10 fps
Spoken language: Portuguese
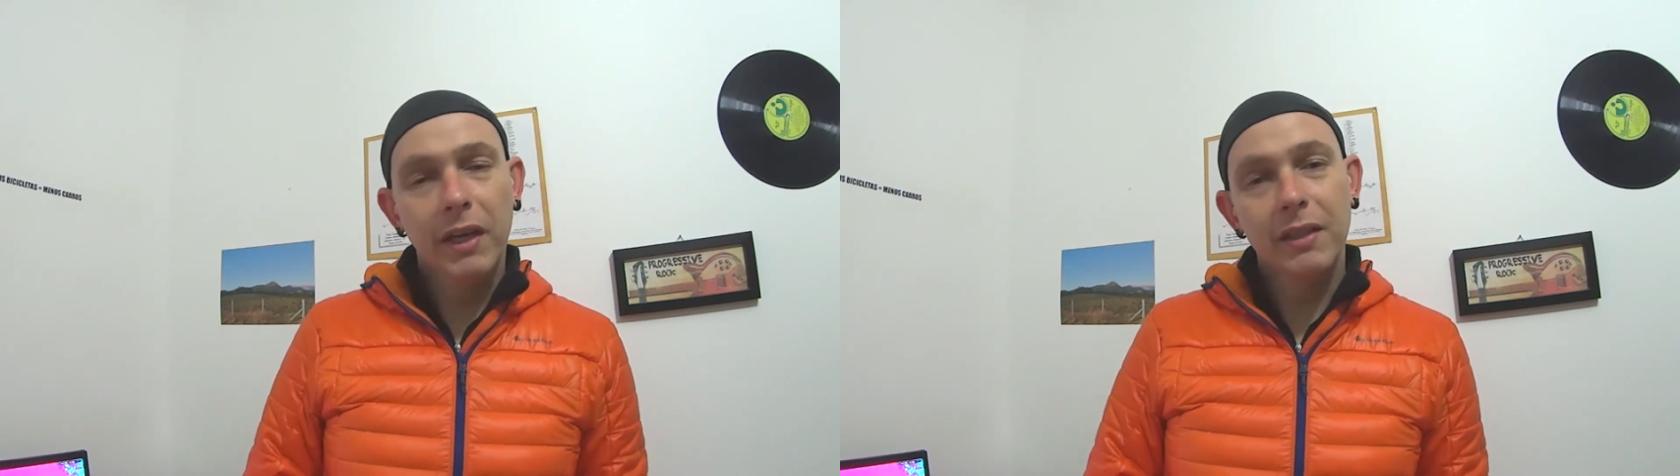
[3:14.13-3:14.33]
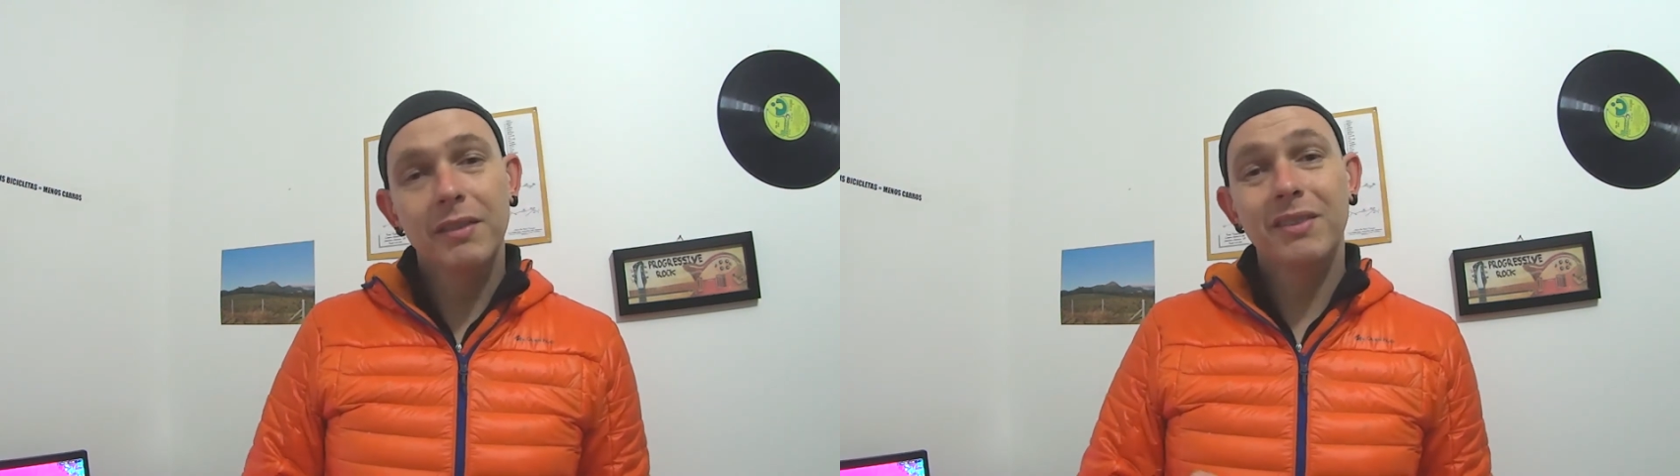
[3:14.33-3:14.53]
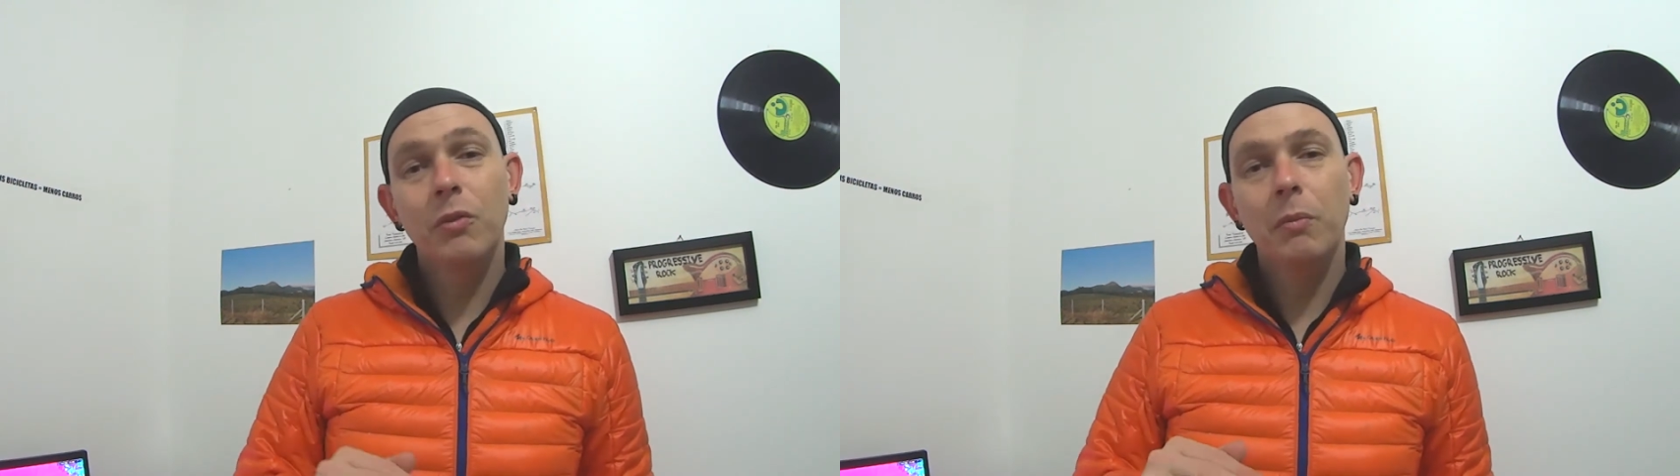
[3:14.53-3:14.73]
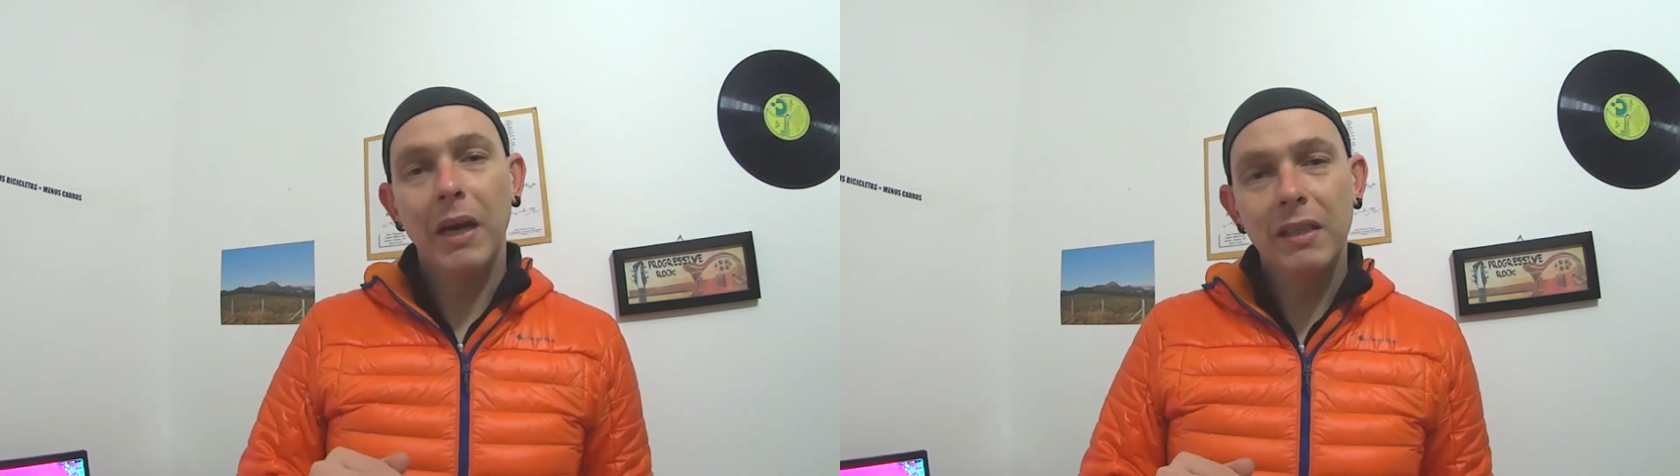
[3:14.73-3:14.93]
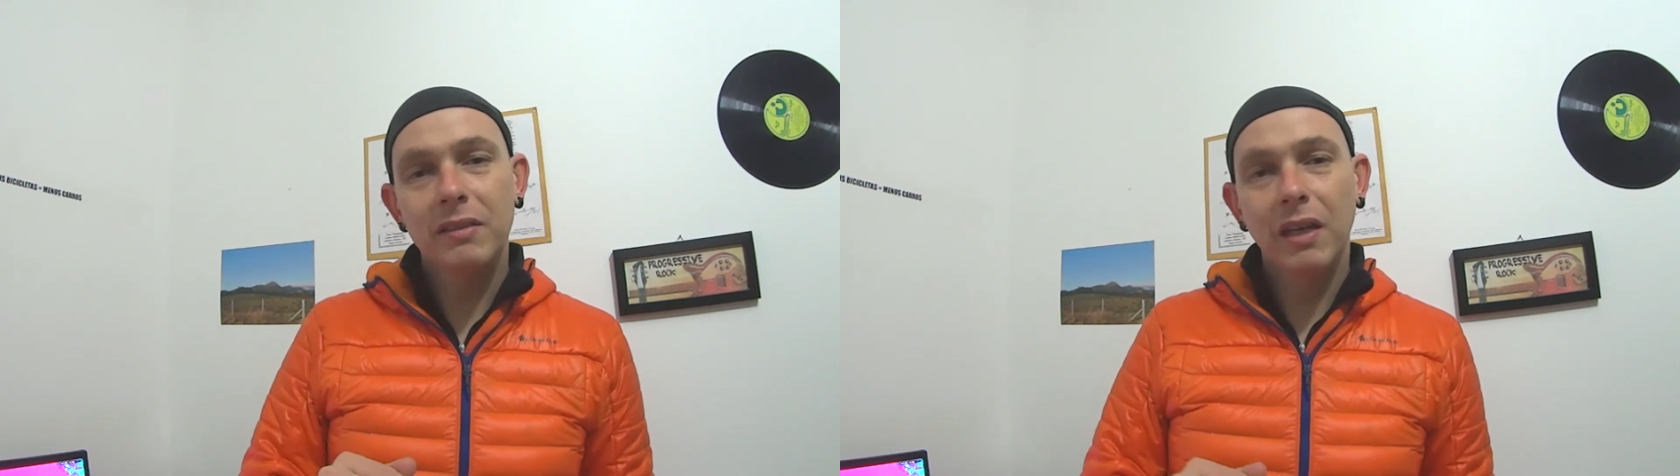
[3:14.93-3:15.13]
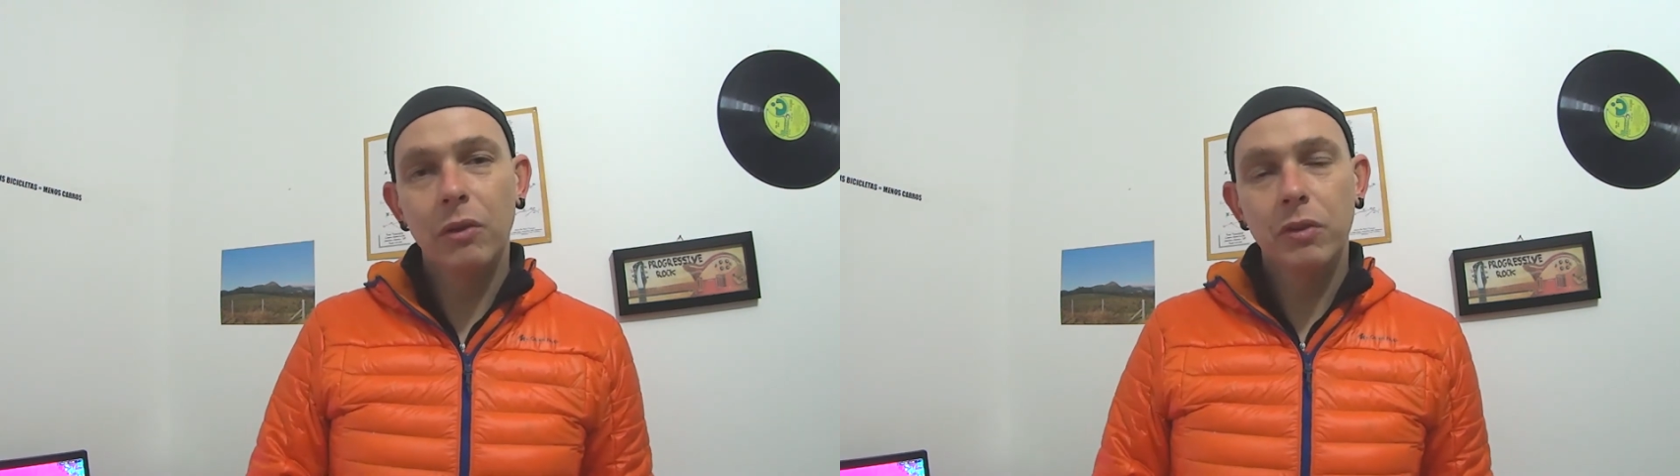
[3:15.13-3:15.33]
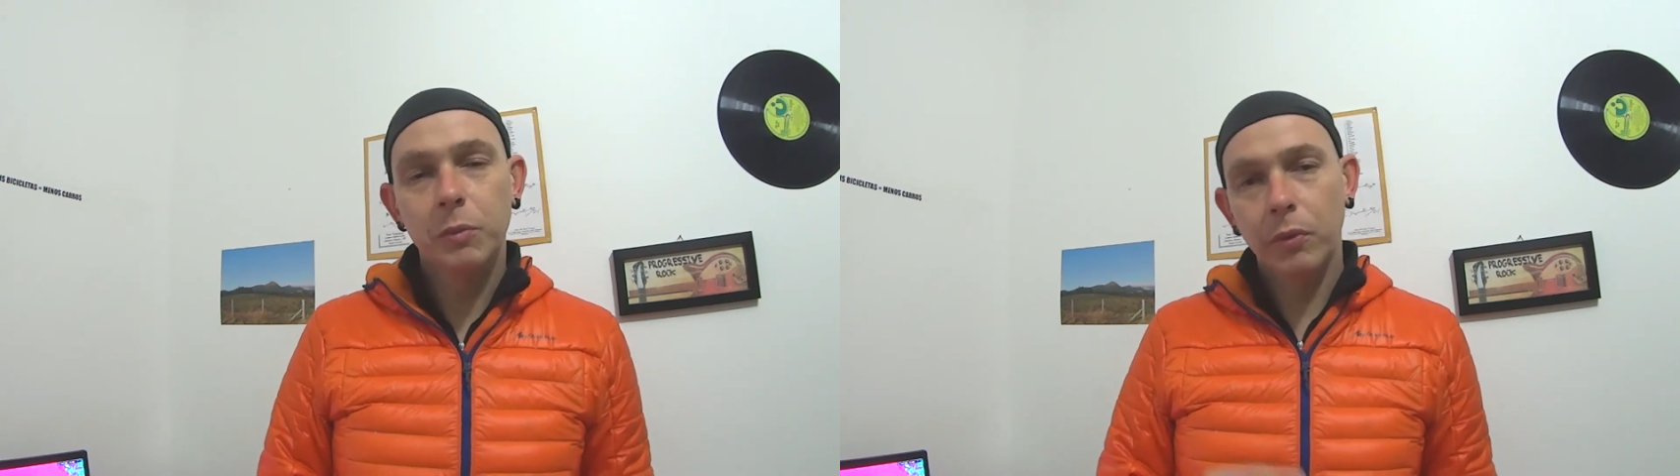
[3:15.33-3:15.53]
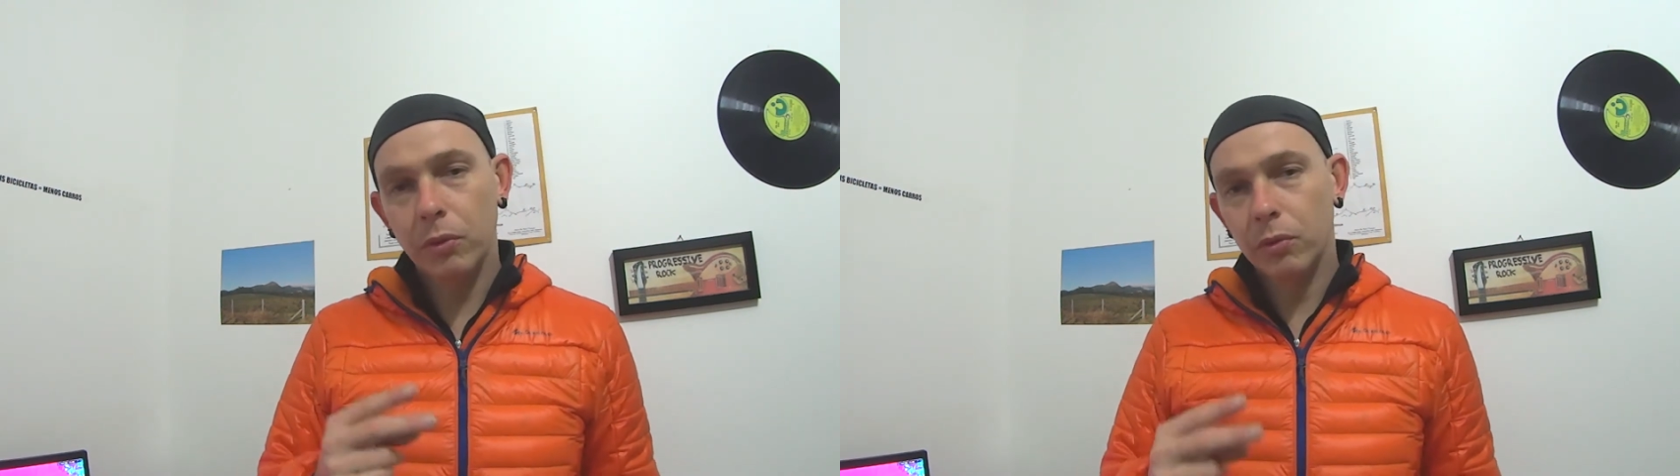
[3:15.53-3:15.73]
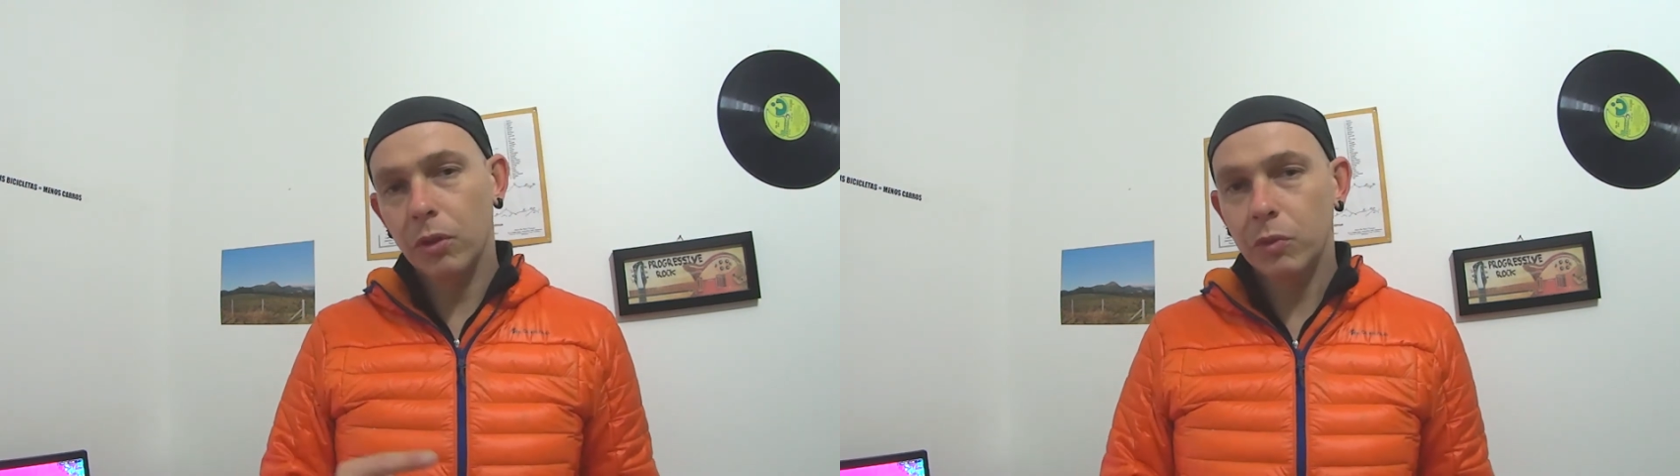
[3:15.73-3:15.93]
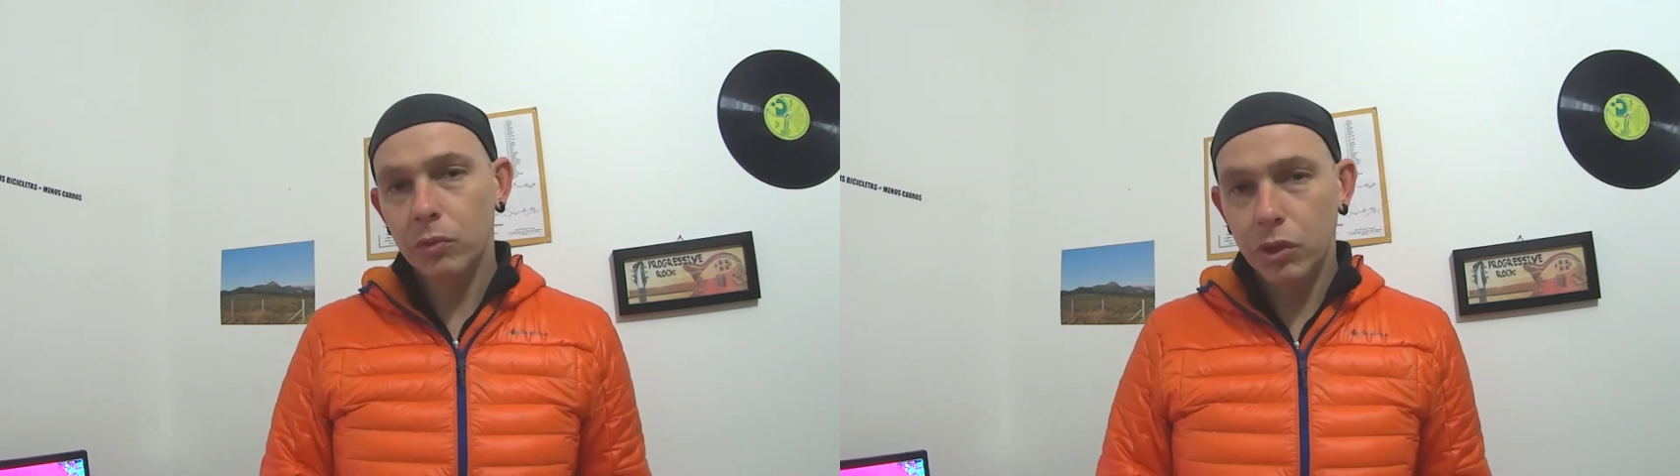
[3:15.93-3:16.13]
Elas são mais altas por
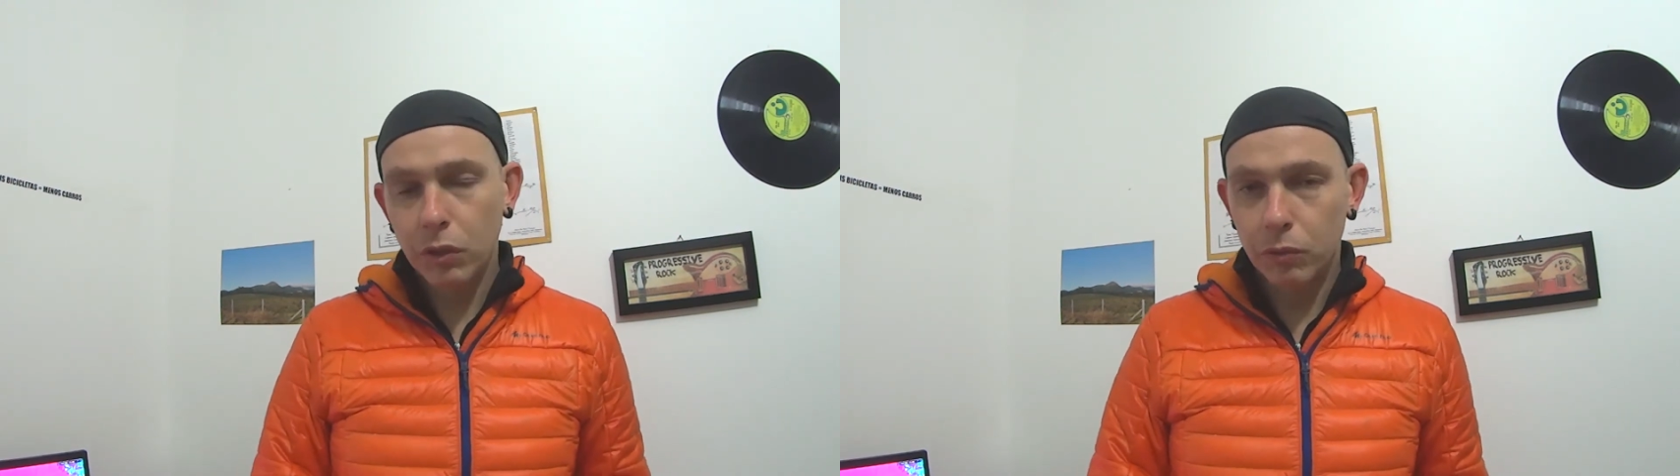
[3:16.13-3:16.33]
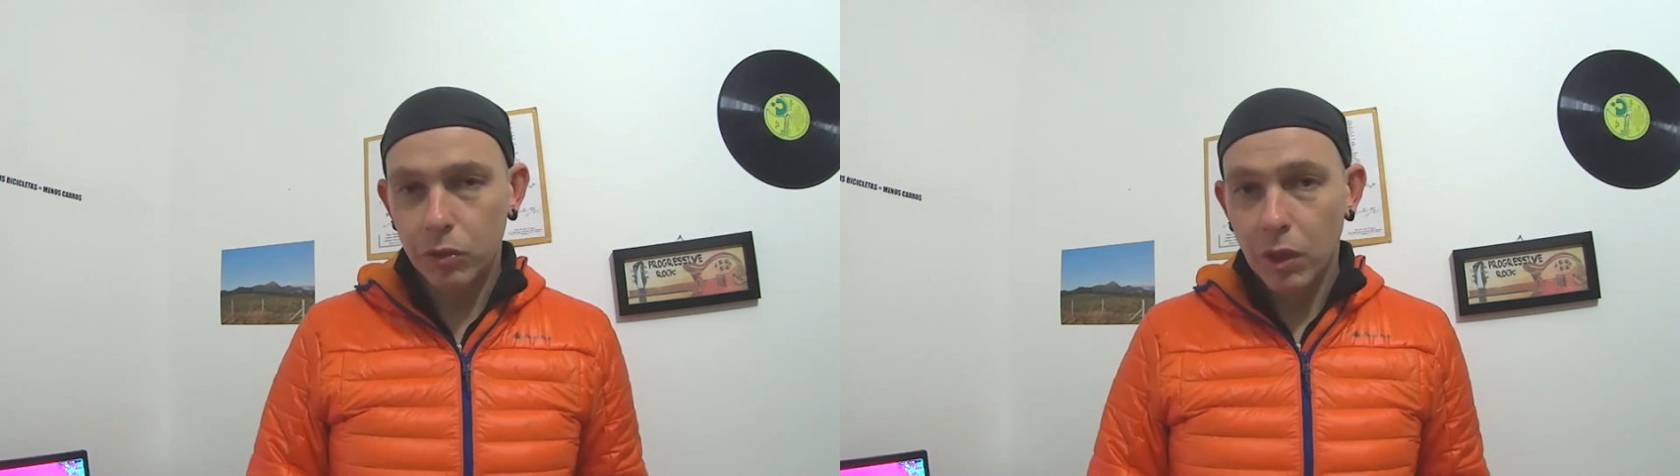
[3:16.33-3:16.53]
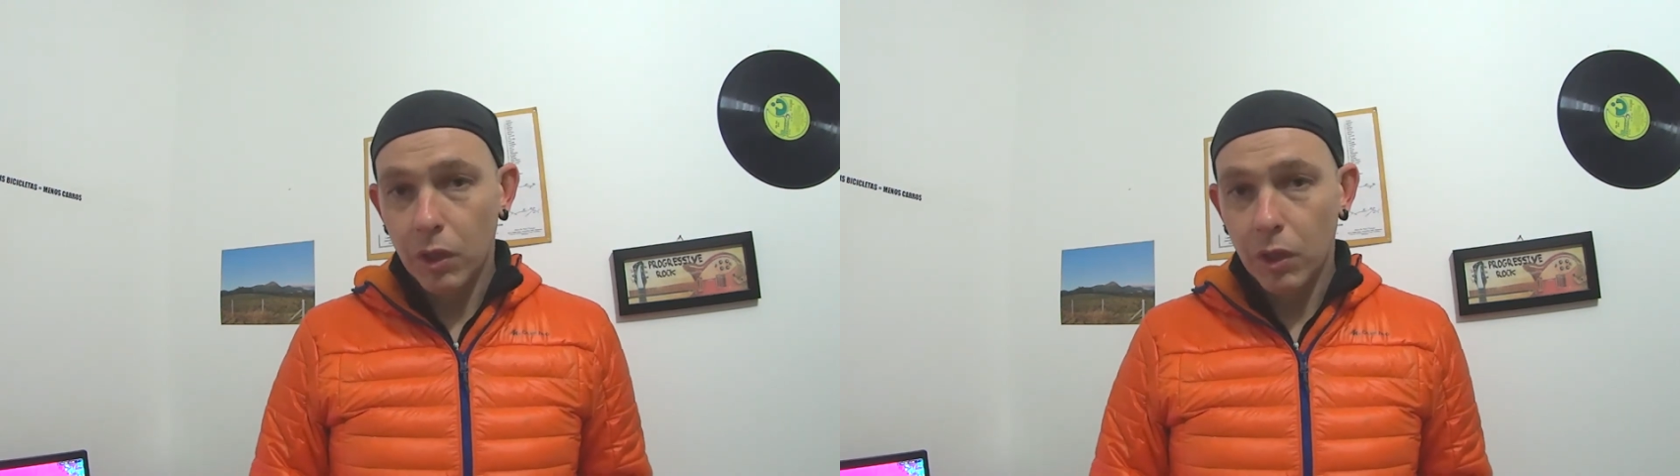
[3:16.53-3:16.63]
dois motivos.